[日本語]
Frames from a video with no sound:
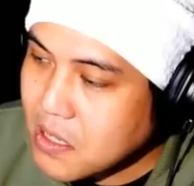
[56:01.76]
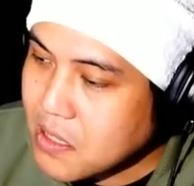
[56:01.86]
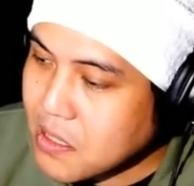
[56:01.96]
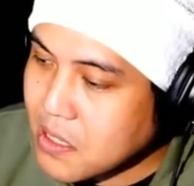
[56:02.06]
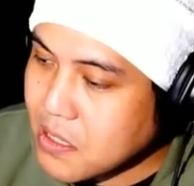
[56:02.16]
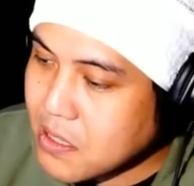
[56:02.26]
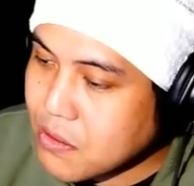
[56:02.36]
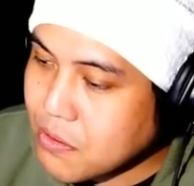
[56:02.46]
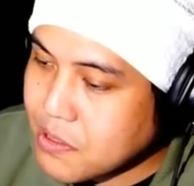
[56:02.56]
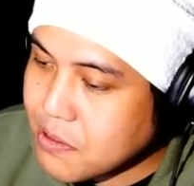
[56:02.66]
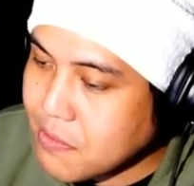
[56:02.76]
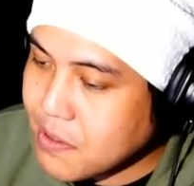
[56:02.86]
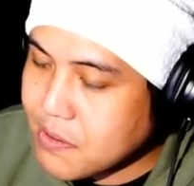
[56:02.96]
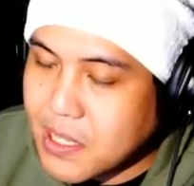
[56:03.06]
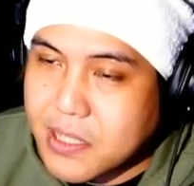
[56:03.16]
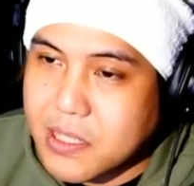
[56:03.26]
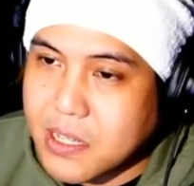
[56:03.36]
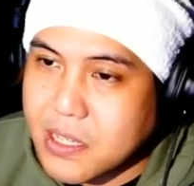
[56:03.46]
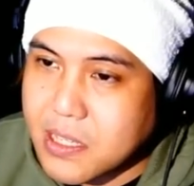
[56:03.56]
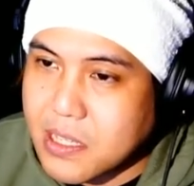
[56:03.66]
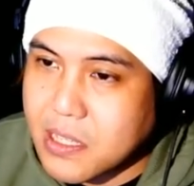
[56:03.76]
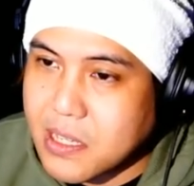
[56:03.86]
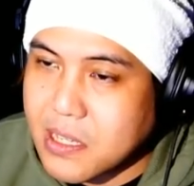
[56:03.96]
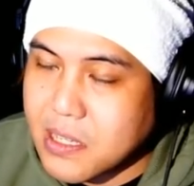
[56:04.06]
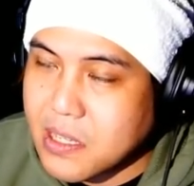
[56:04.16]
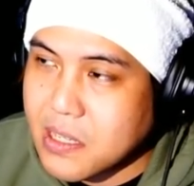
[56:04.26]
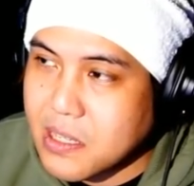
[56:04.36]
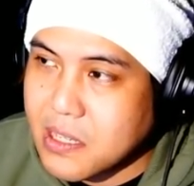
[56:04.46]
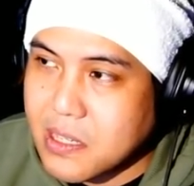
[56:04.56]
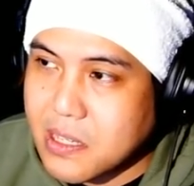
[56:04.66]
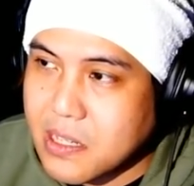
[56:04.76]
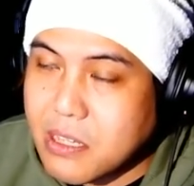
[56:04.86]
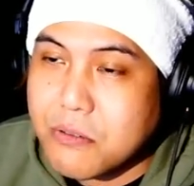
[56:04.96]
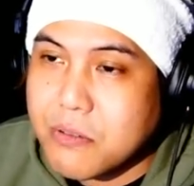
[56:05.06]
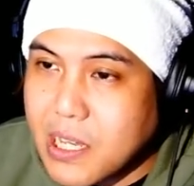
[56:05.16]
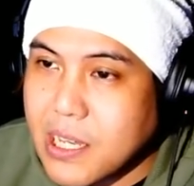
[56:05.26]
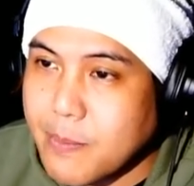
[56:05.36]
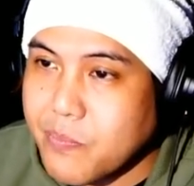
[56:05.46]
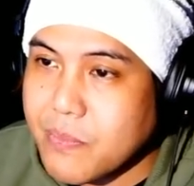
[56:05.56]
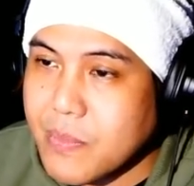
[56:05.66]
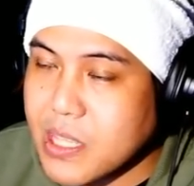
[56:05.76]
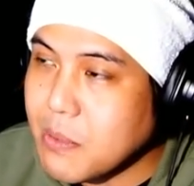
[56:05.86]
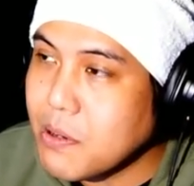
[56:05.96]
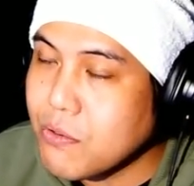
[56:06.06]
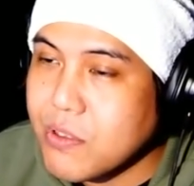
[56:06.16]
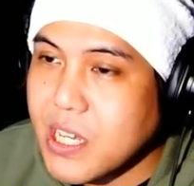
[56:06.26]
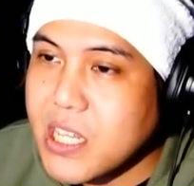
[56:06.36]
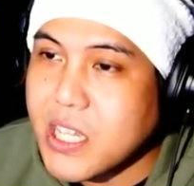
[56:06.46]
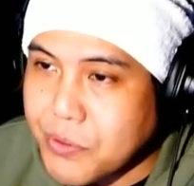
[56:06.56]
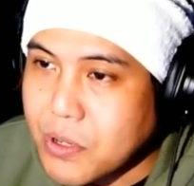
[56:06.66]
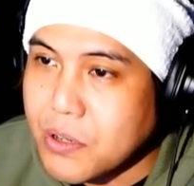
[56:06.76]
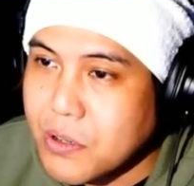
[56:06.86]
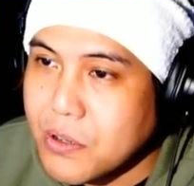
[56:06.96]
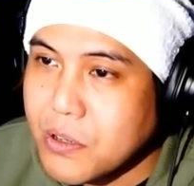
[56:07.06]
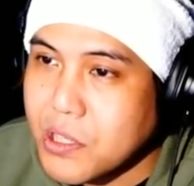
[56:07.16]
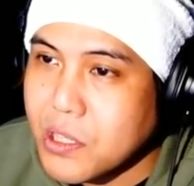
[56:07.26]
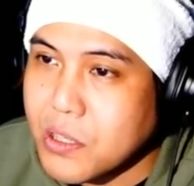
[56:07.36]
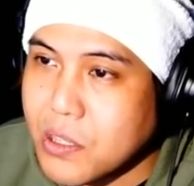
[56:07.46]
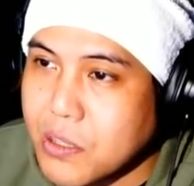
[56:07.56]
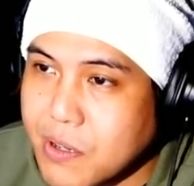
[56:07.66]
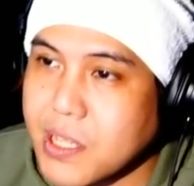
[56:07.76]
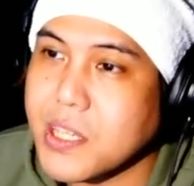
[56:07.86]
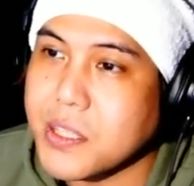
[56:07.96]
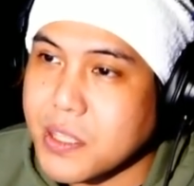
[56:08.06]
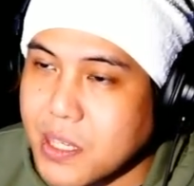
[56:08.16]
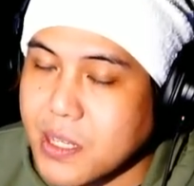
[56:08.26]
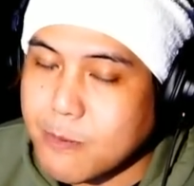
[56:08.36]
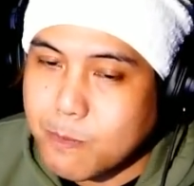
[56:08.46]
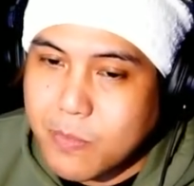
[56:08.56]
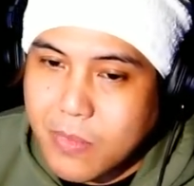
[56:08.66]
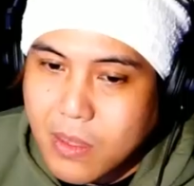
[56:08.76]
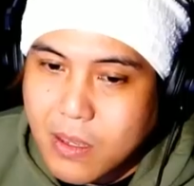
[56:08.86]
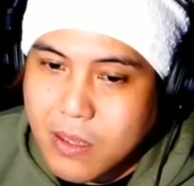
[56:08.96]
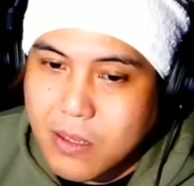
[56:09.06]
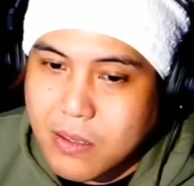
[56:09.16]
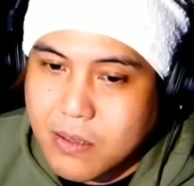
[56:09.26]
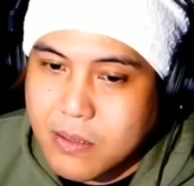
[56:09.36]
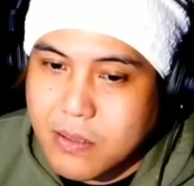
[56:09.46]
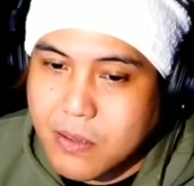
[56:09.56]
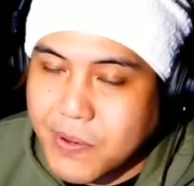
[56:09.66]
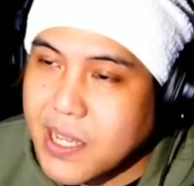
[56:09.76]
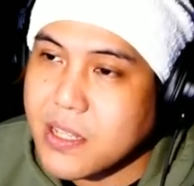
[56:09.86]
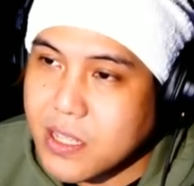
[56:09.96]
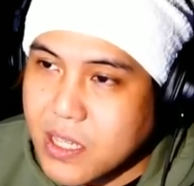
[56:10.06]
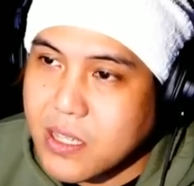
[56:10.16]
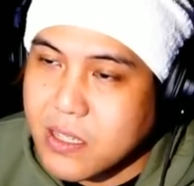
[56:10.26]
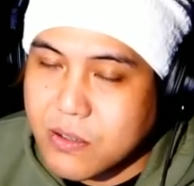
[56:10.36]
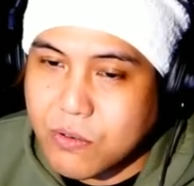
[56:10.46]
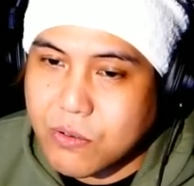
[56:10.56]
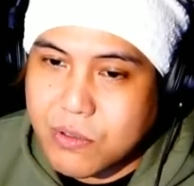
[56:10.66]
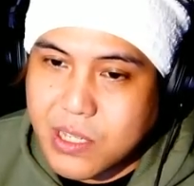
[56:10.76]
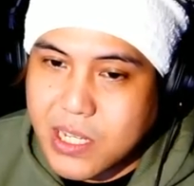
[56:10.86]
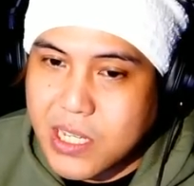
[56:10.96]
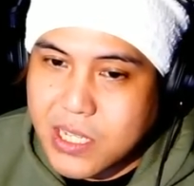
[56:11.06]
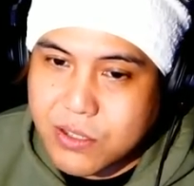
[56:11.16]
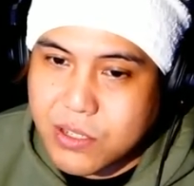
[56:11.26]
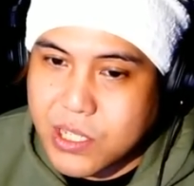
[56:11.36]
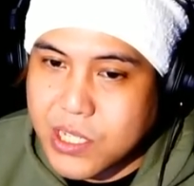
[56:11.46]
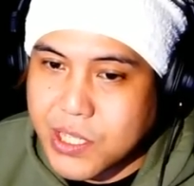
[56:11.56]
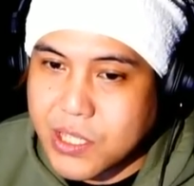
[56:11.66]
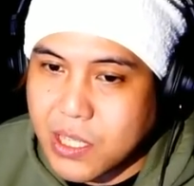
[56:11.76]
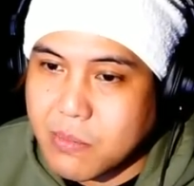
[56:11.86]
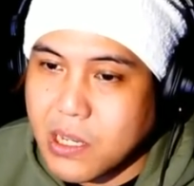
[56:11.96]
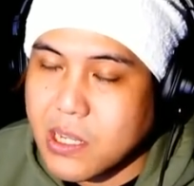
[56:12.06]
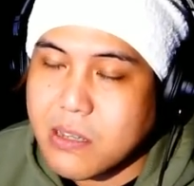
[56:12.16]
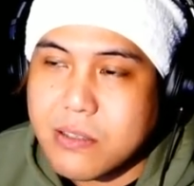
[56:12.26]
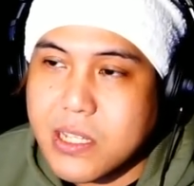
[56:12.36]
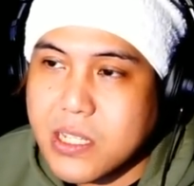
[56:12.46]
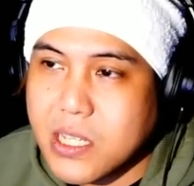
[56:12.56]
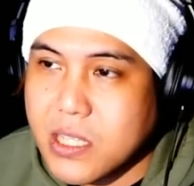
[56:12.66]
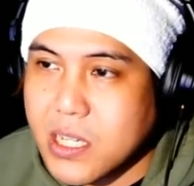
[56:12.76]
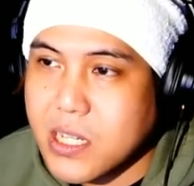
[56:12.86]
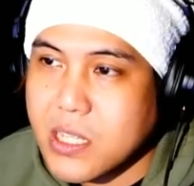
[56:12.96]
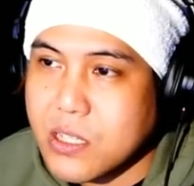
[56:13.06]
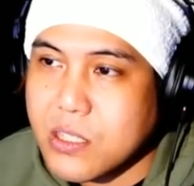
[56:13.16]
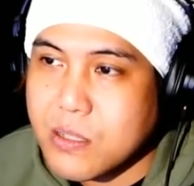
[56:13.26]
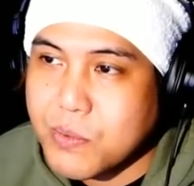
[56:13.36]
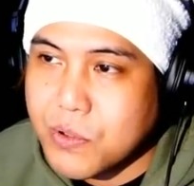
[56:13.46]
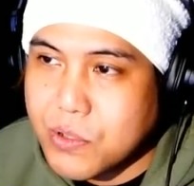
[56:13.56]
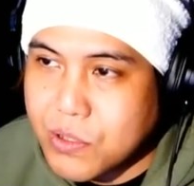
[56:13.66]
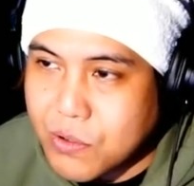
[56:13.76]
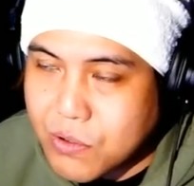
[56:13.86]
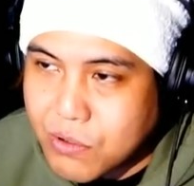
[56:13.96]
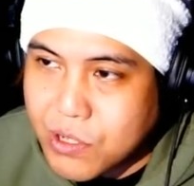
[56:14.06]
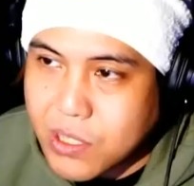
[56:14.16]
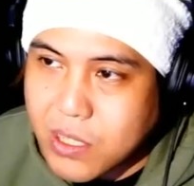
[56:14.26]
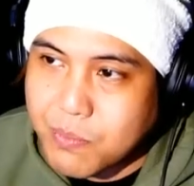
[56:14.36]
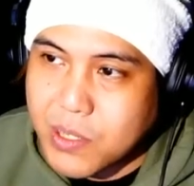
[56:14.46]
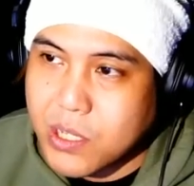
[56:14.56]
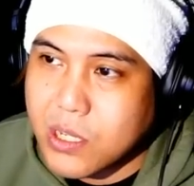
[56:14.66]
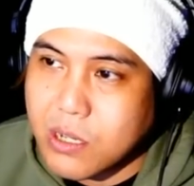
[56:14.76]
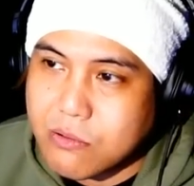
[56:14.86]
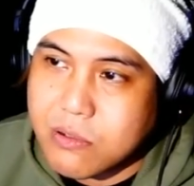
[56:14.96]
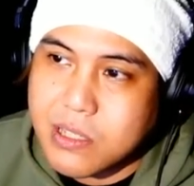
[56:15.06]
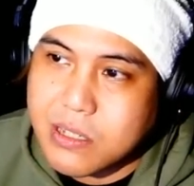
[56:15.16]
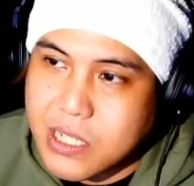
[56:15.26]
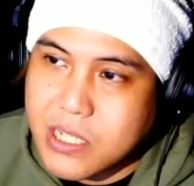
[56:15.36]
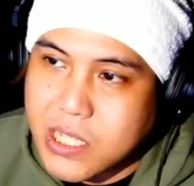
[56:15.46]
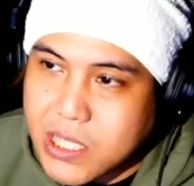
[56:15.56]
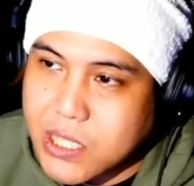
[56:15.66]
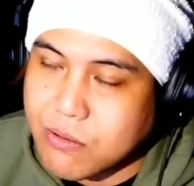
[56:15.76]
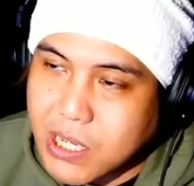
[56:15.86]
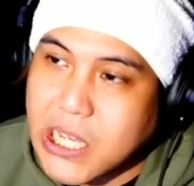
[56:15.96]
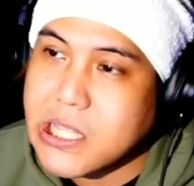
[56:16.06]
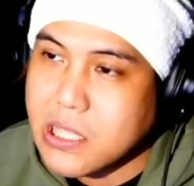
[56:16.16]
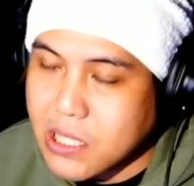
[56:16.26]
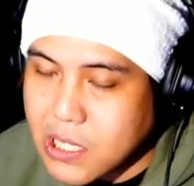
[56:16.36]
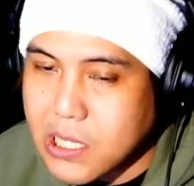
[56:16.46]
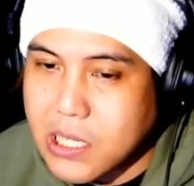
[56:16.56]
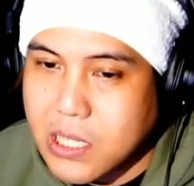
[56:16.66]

で調子悪くなった、理由がタバコのヤニだと言われたんで、ファンにねこうヤニがついちゃって回らなくなっちゃったから、熱暴走を起こして PC が動かなくなっちゃったっていうのがあって、